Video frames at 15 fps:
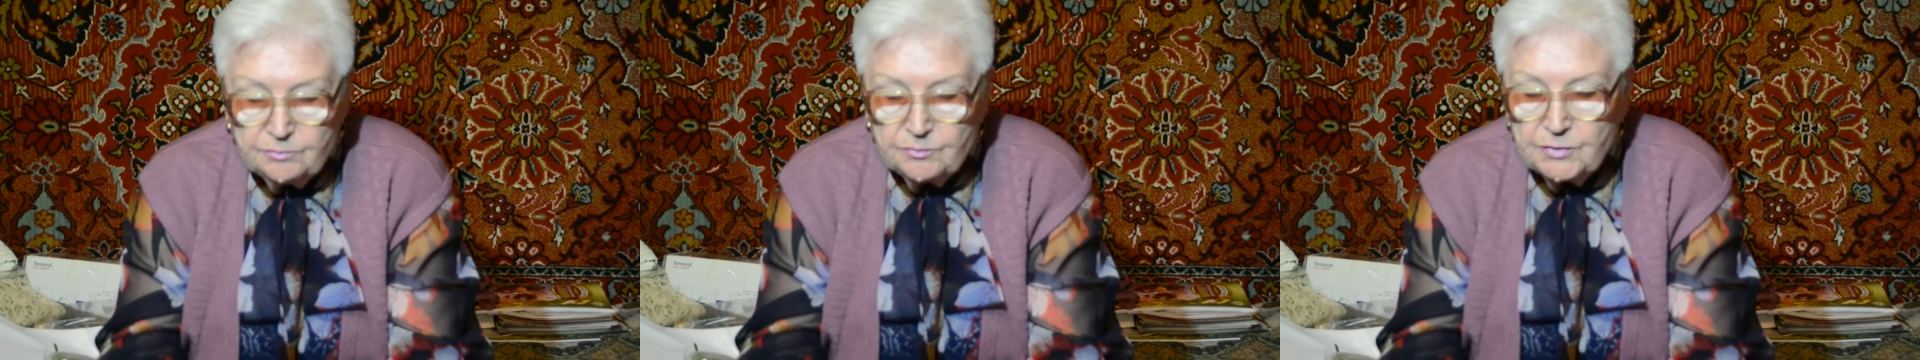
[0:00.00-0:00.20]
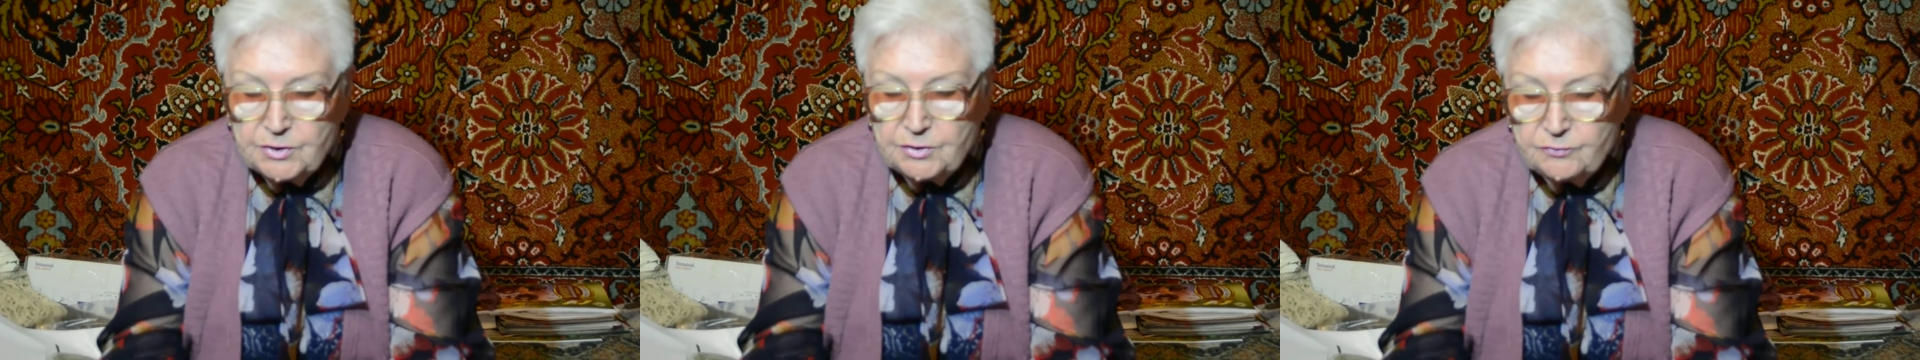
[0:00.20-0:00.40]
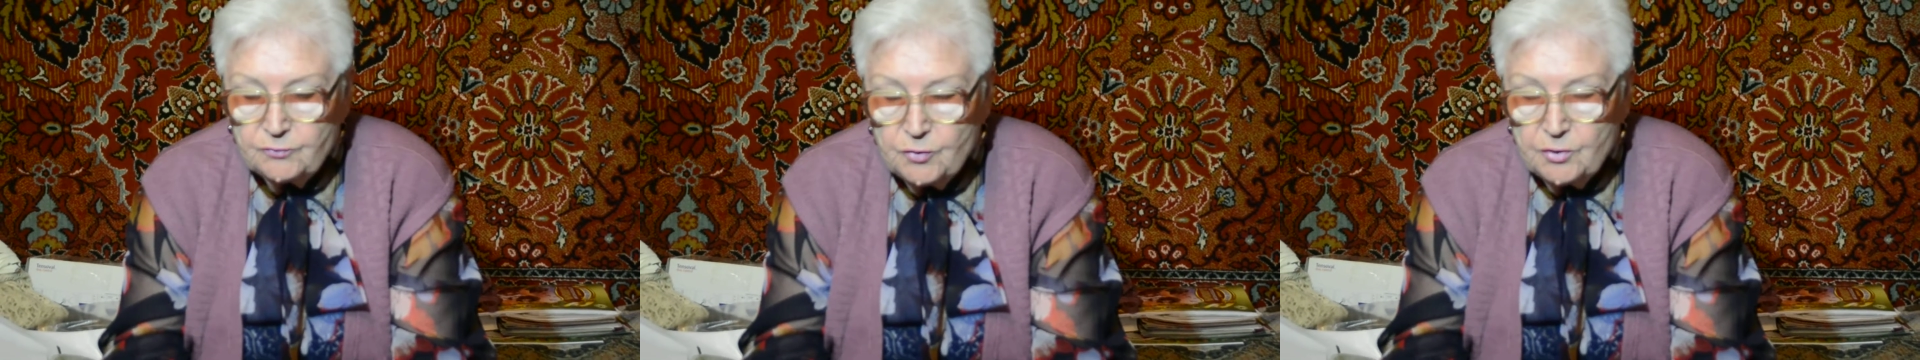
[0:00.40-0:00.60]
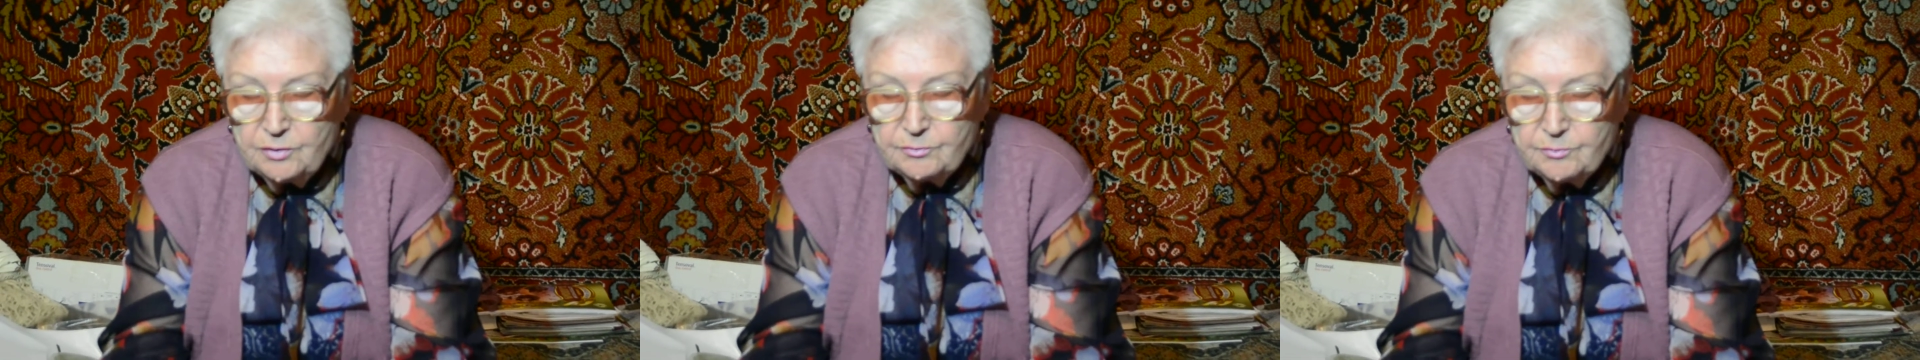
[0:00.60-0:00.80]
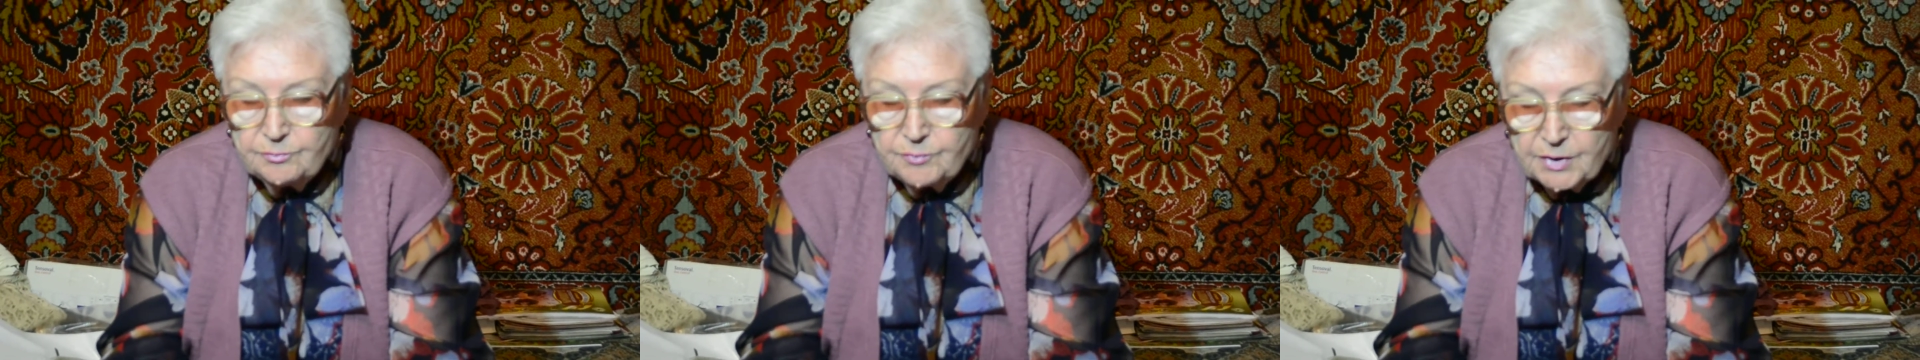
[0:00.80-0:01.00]
моего
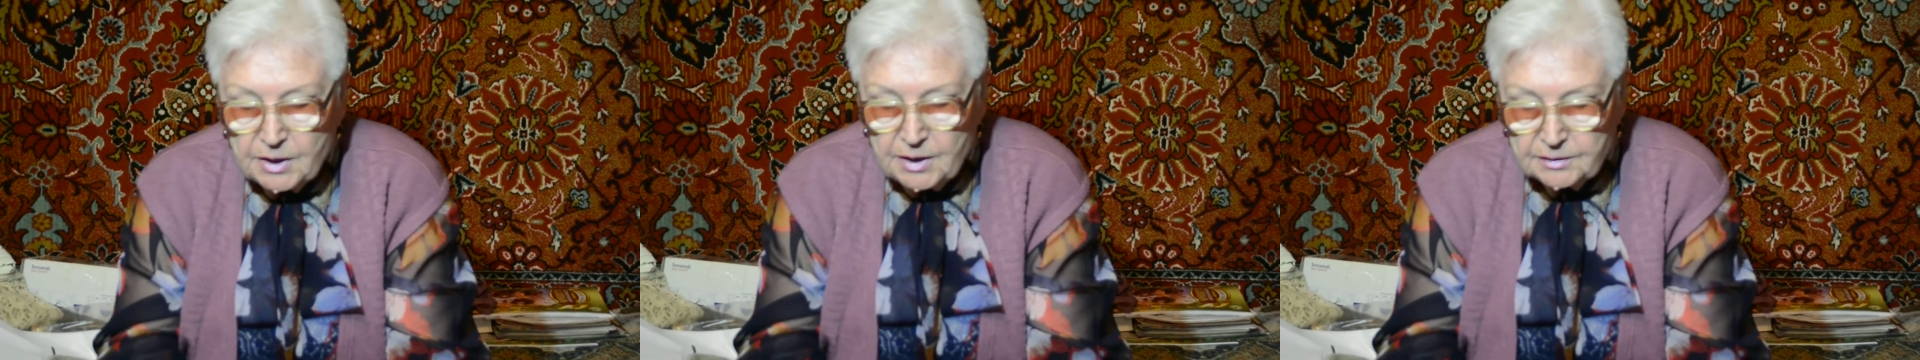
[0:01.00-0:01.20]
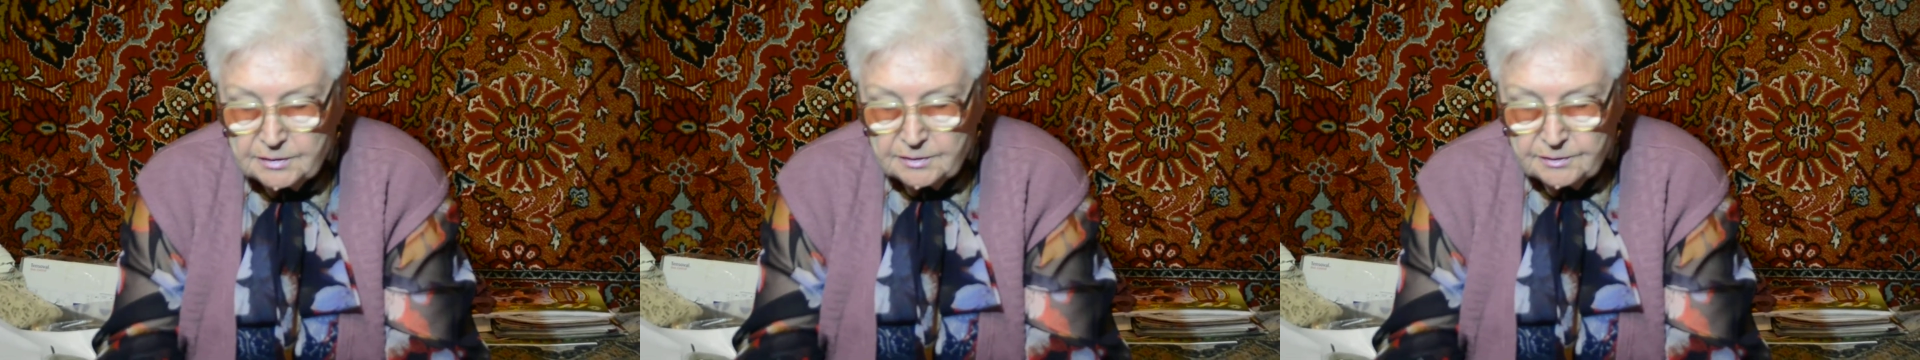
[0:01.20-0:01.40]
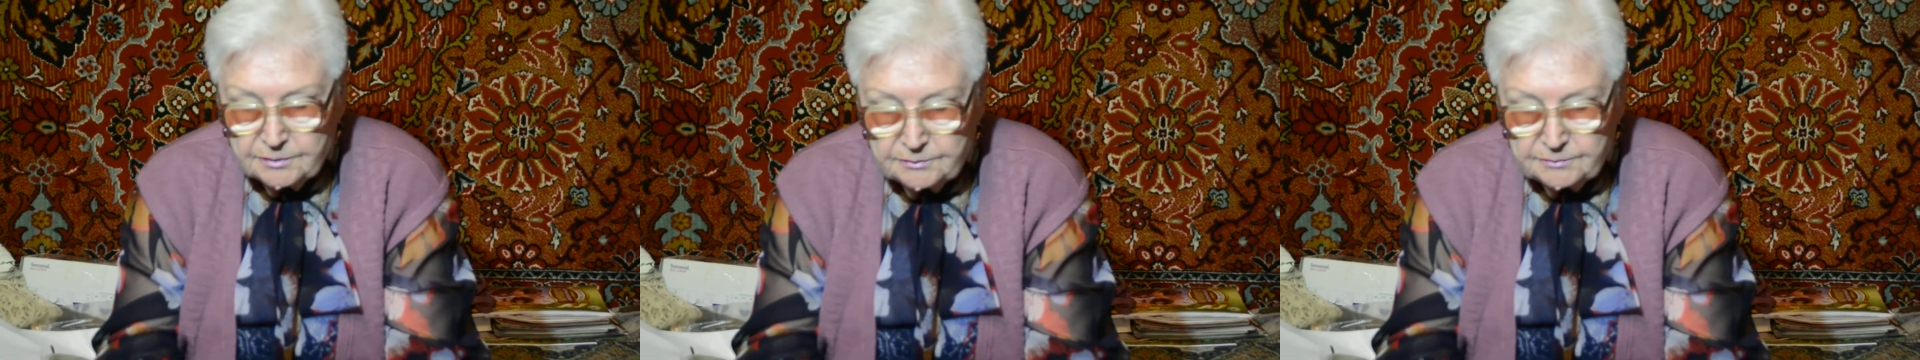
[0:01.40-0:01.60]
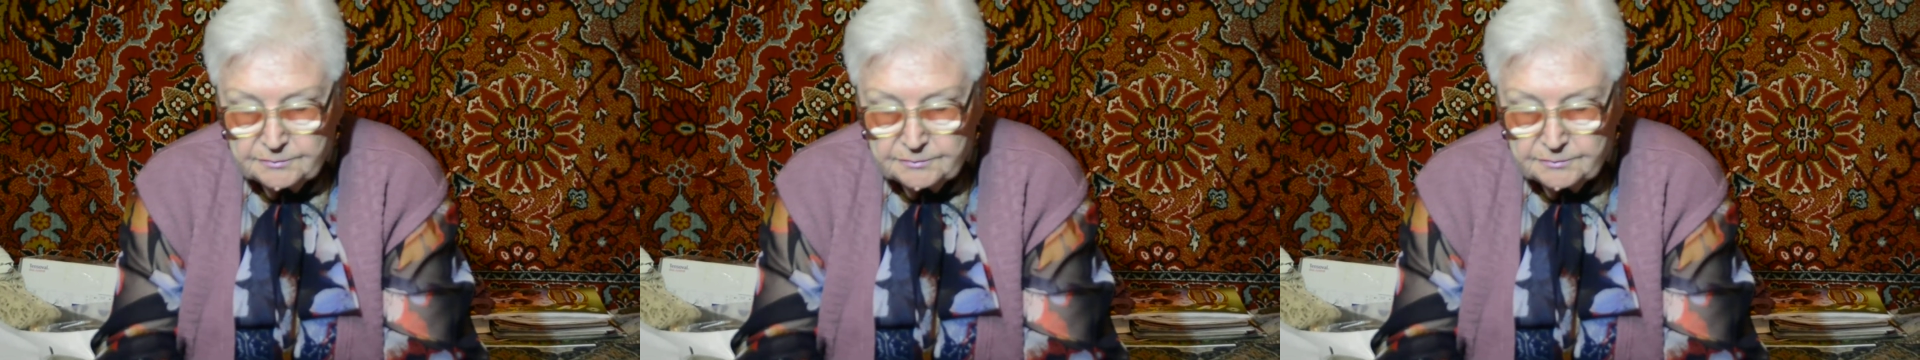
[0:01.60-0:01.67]
брата.